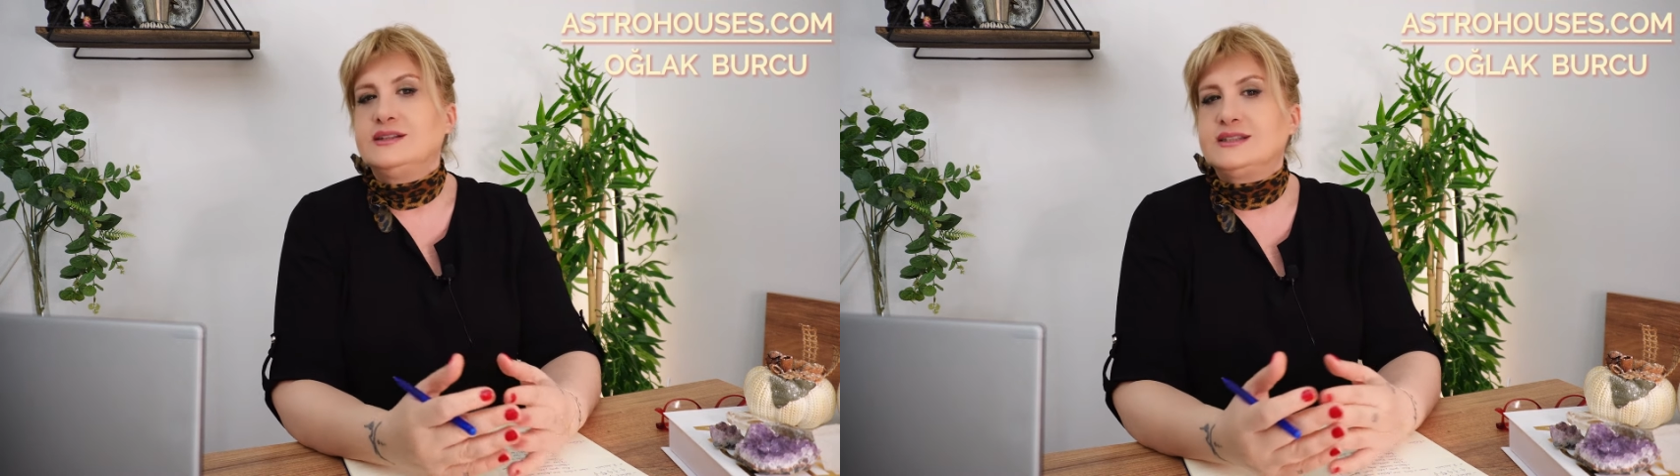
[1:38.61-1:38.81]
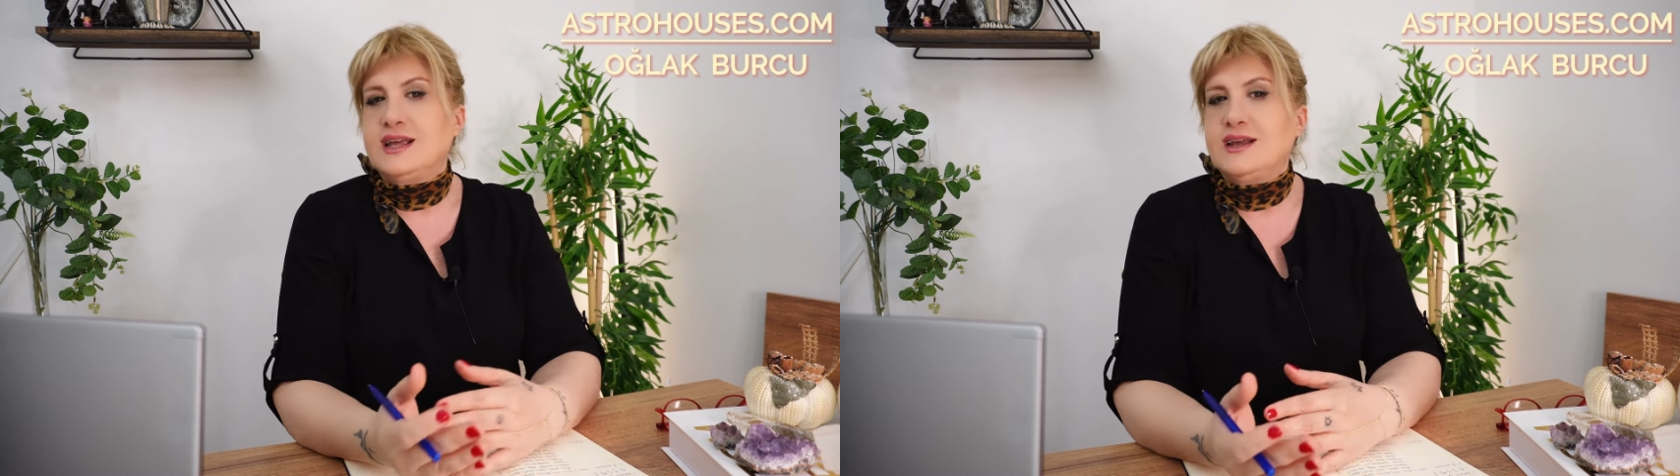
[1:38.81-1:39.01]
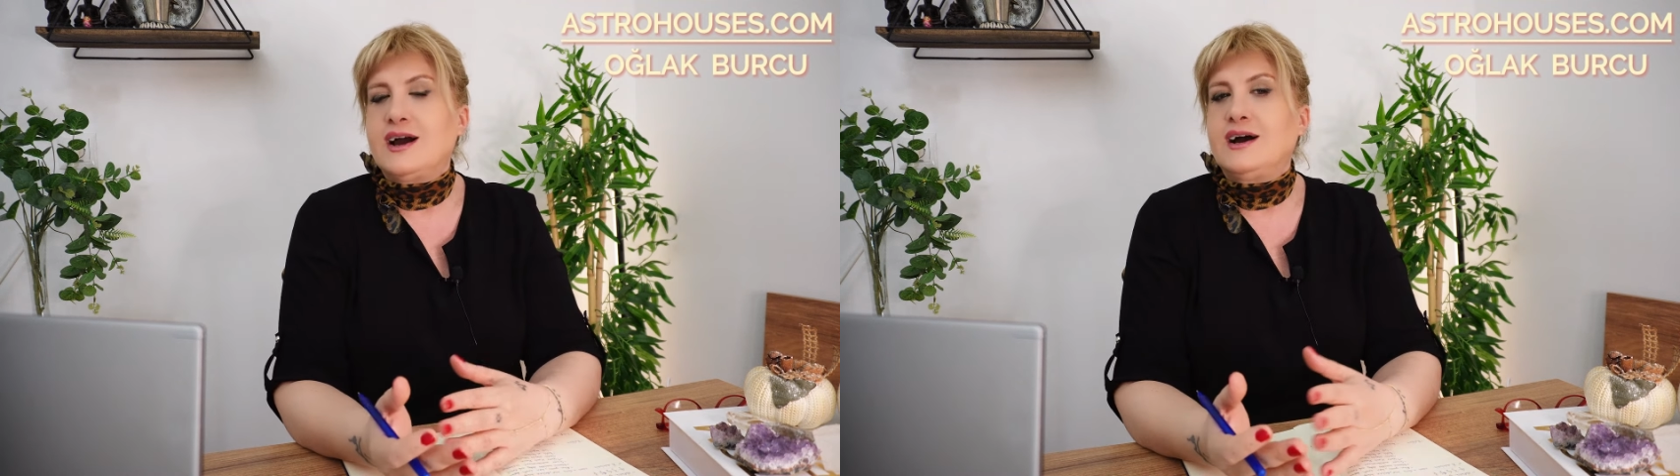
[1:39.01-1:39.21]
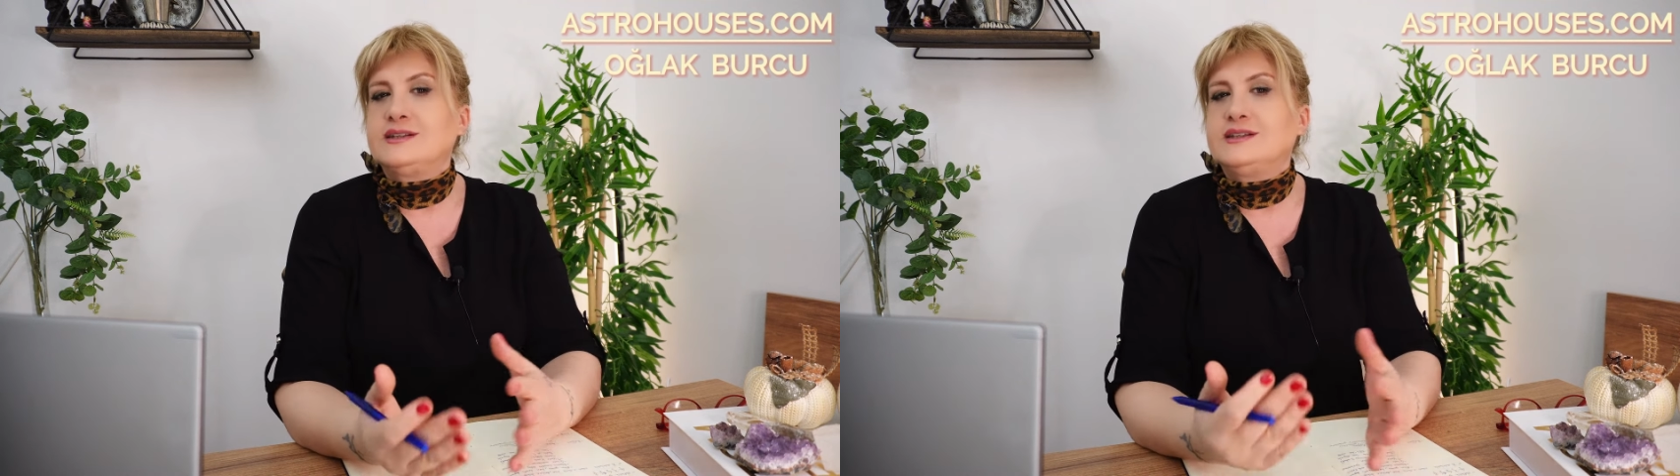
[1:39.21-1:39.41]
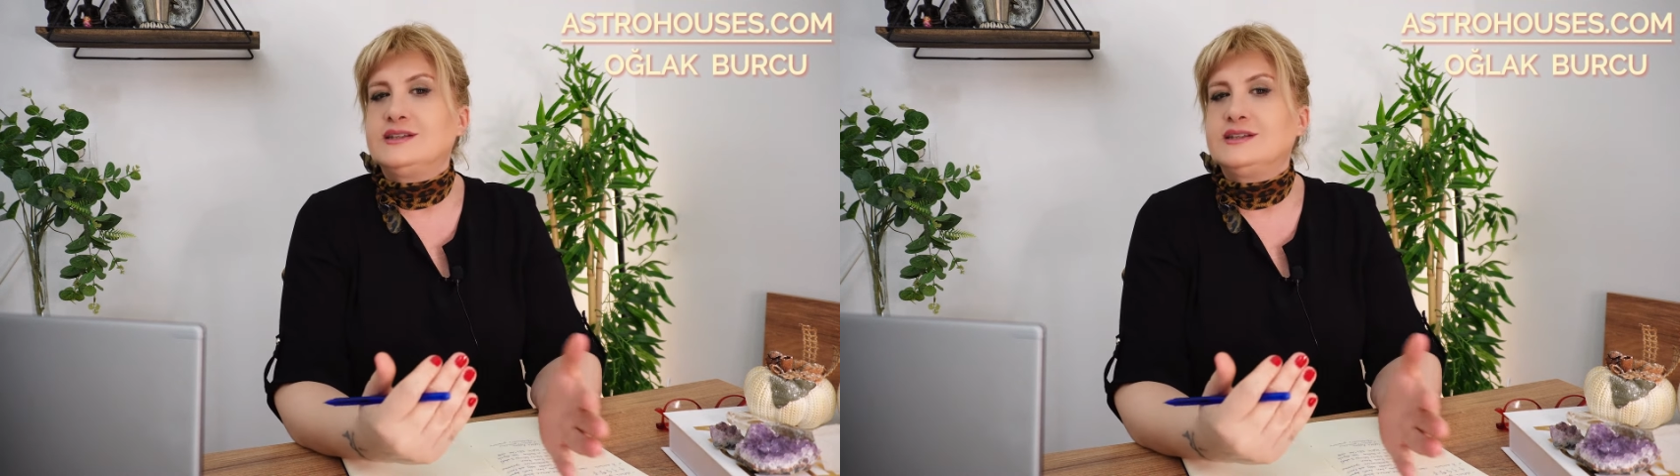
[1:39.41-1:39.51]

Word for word: seyahat,